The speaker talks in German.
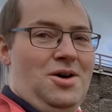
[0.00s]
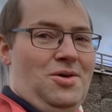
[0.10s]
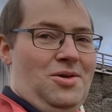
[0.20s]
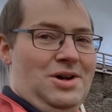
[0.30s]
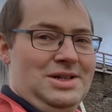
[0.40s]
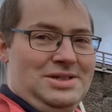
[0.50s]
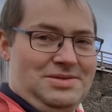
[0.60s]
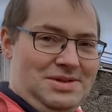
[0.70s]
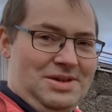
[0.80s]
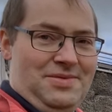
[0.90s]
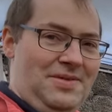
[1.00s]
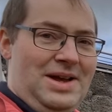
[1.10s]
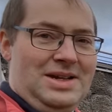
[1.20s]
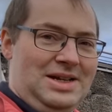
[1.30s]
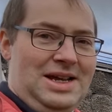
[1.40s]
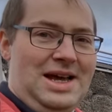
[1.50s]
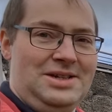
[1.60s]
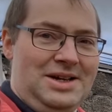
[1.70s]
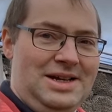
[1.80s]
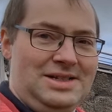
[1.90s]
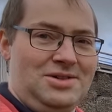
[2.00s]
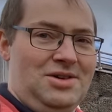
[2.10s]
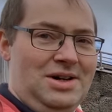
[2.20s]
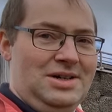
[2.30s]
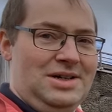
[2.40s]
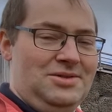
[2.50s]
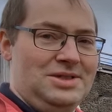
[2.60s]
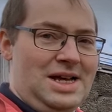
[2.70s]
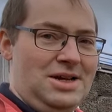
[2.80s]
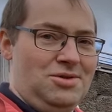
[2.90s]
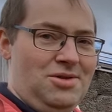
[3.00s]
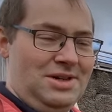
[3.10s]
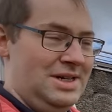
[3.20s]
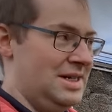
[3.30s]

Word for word: Und äh, wir werden gleich eins noch äh, uns angucken.